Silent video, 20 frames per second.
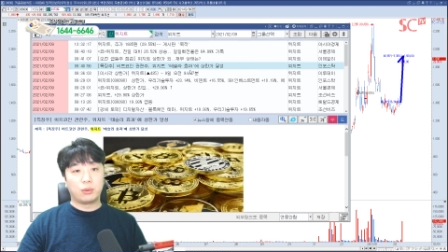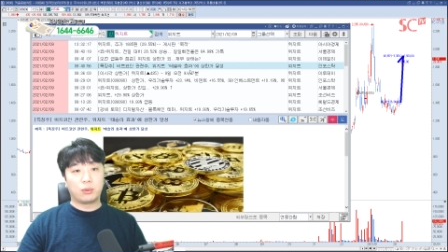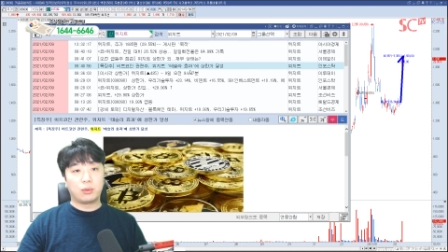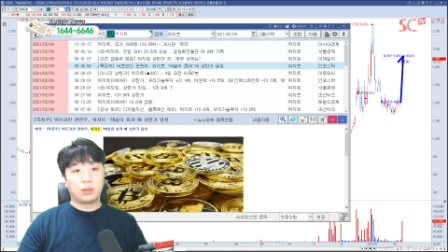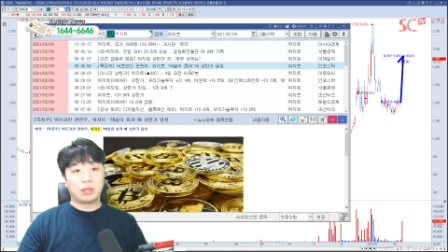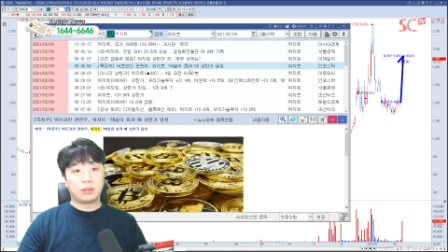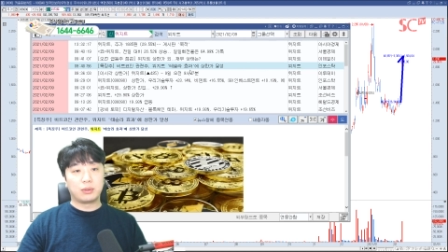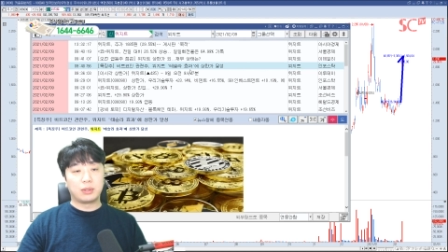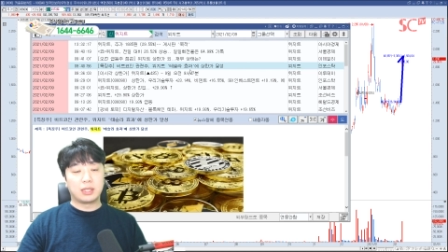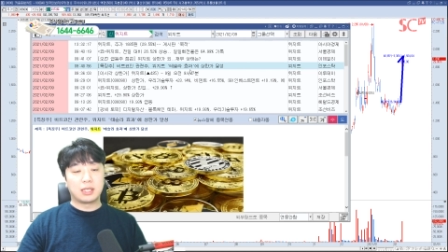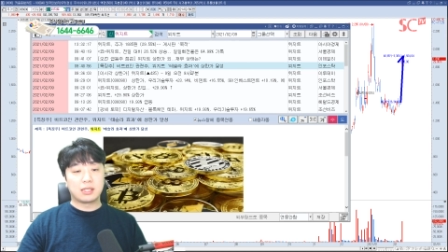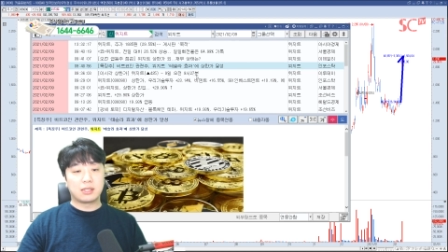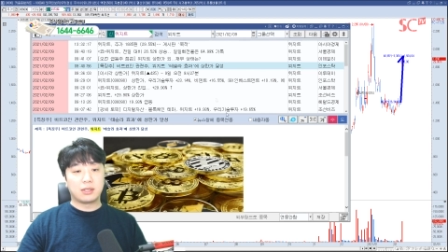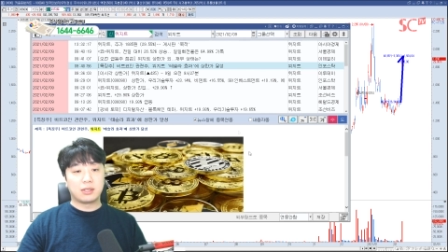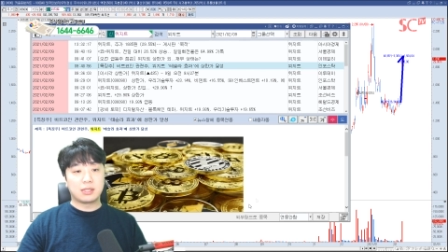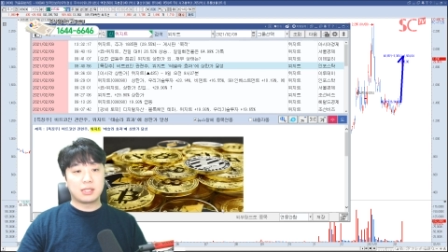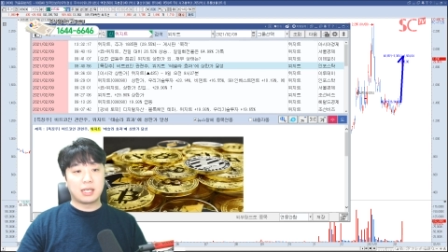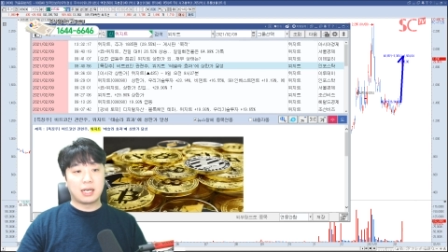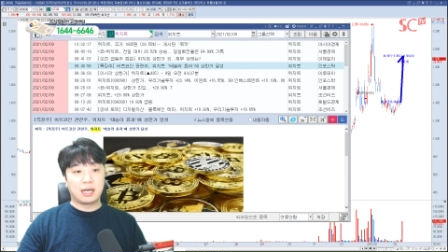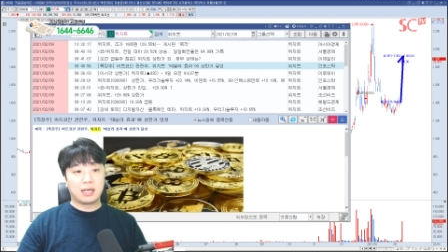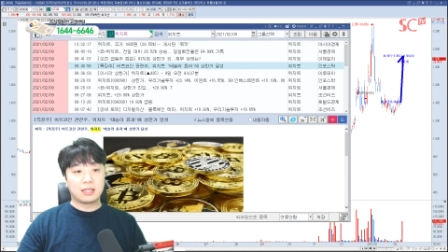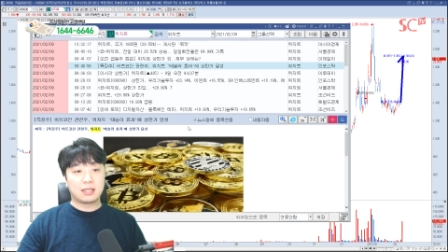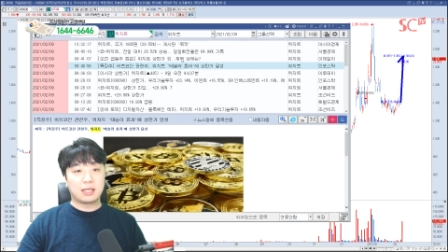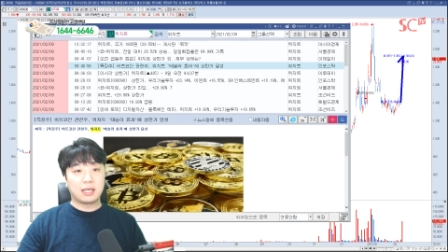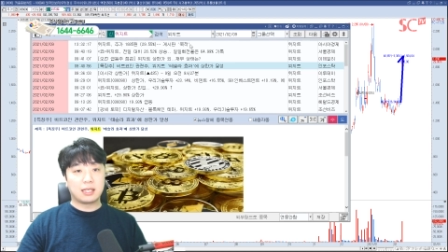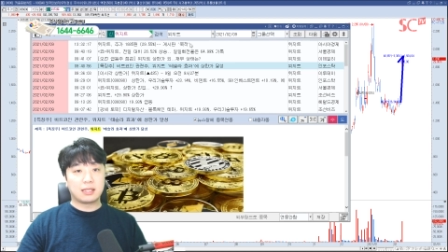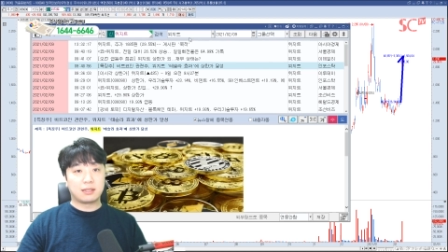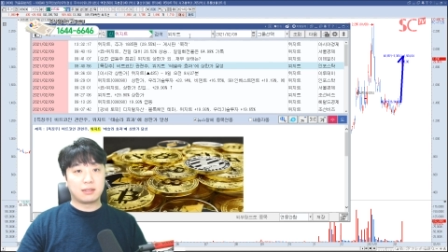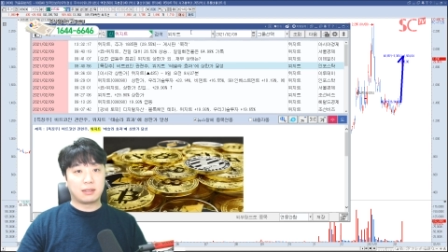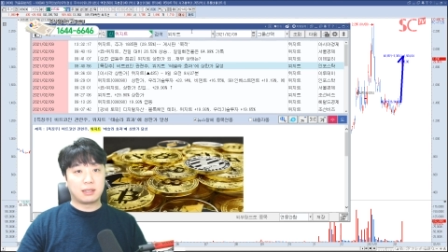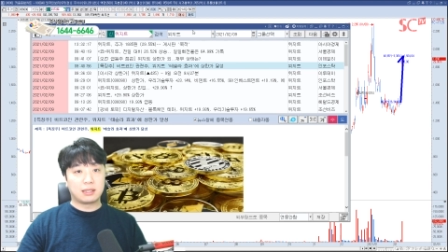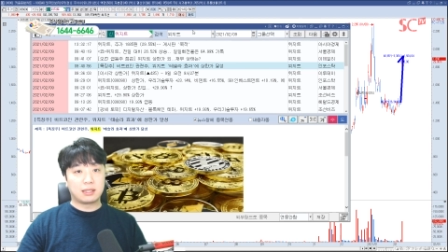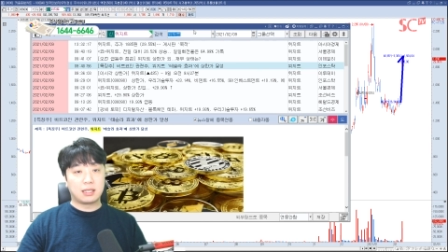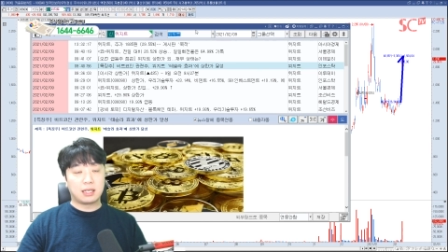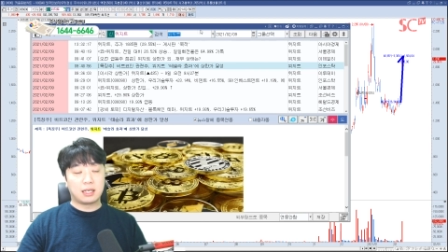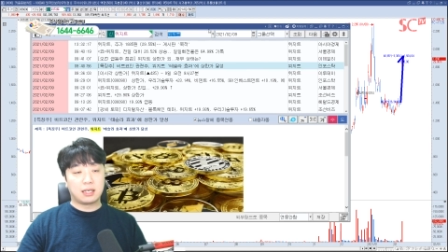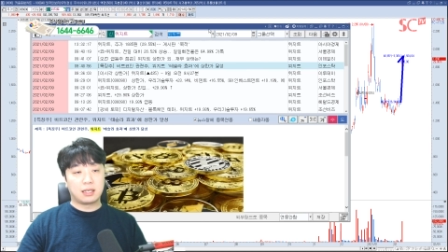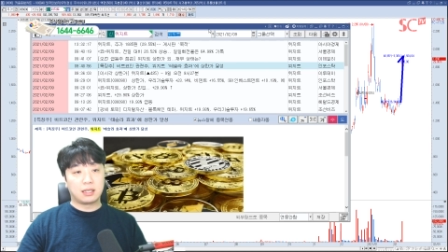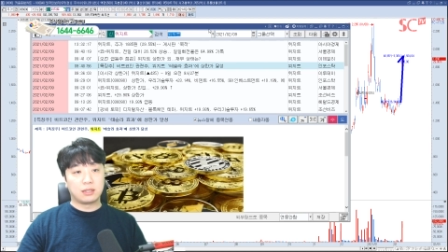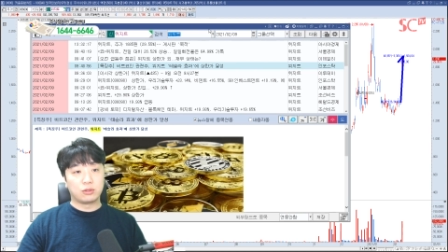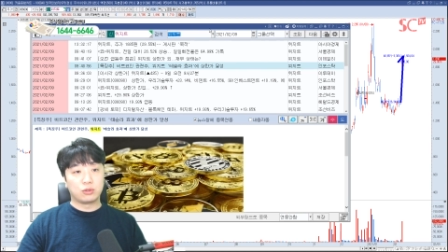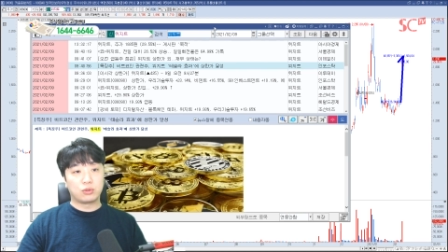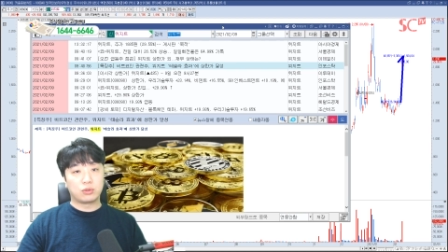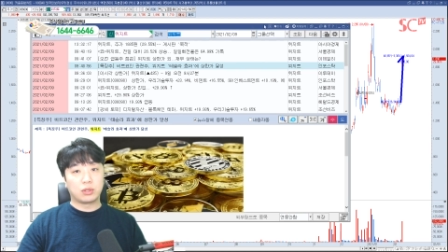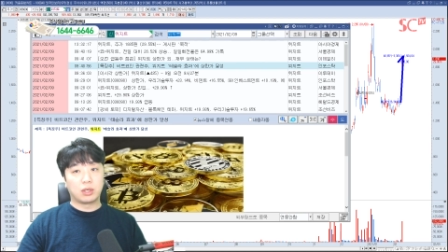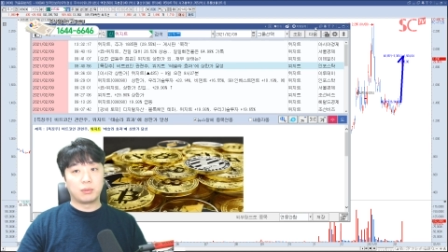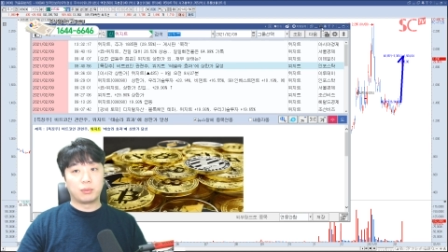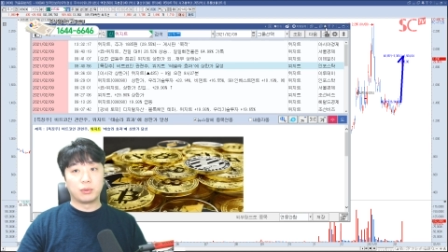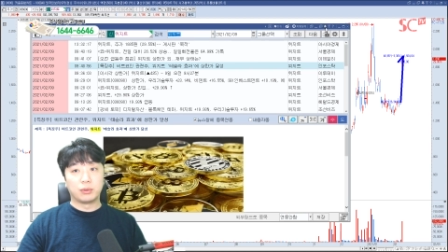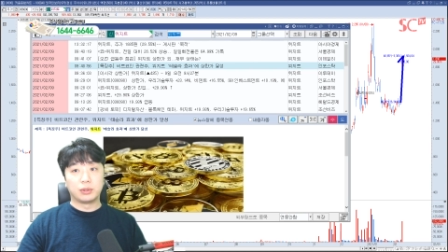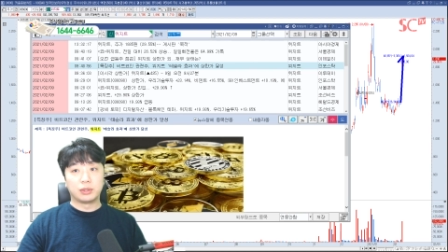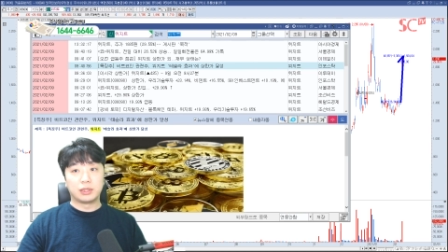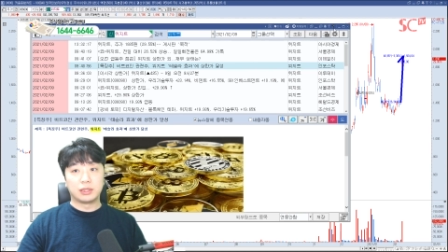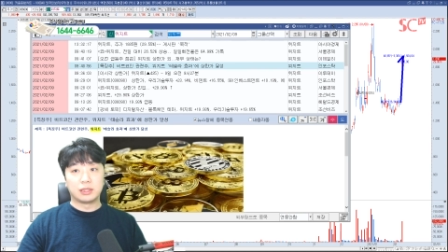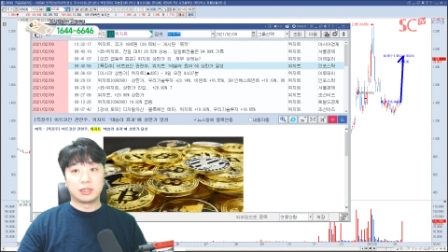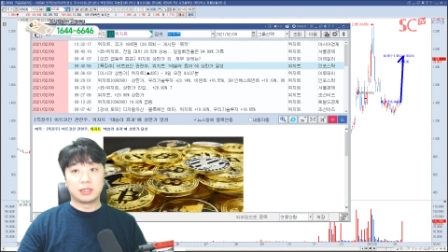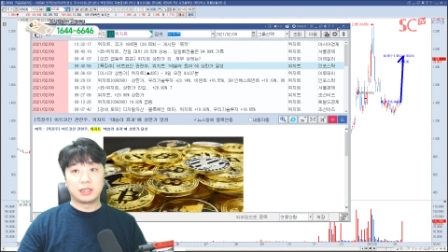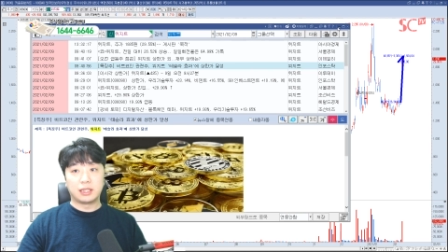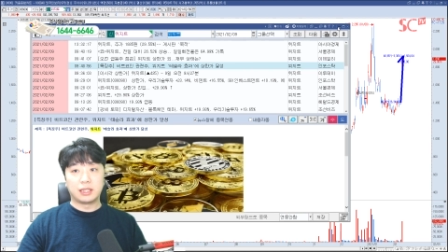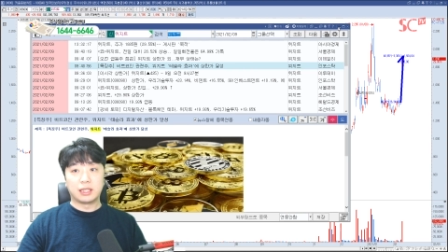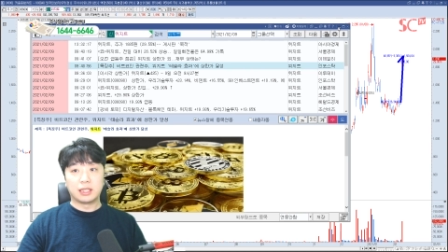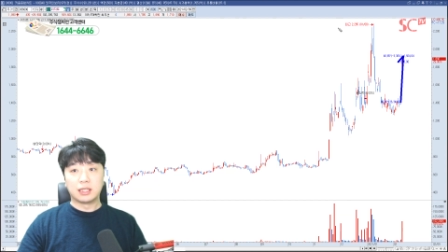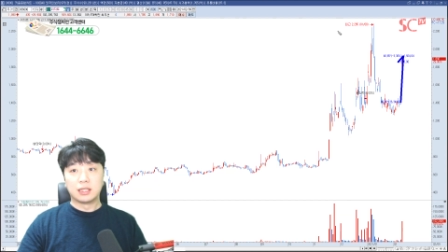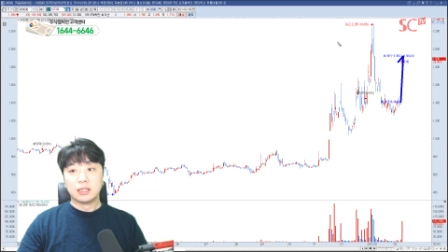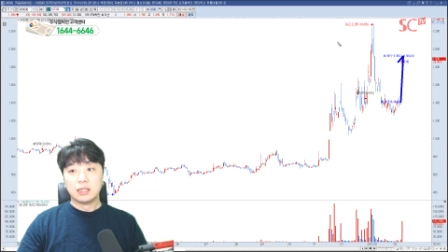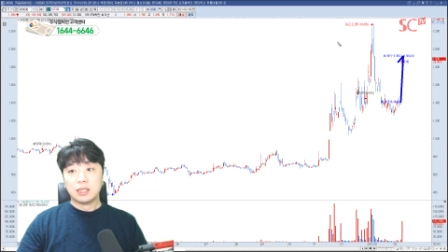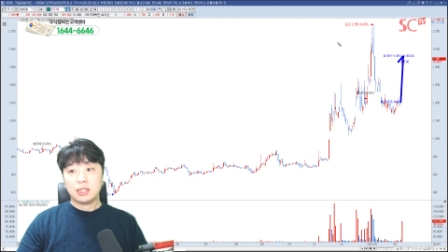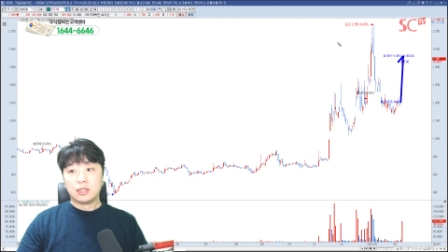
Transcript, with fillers: 효과로 인해서 상한가에 들어갔다라는 뉴스가 보여지는데